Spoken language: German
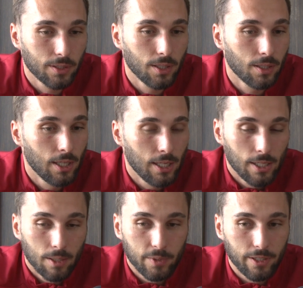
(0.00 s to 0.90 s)
äh,
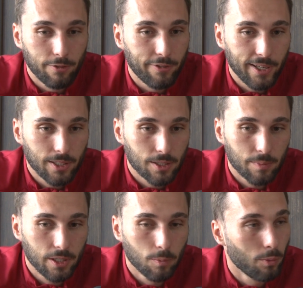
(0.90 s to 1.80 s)
mit den Fans,
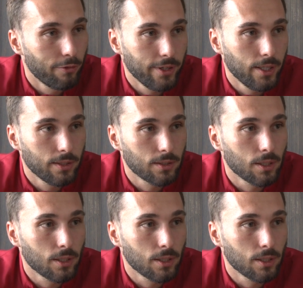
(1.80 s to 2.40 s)
mit dem Umfeld.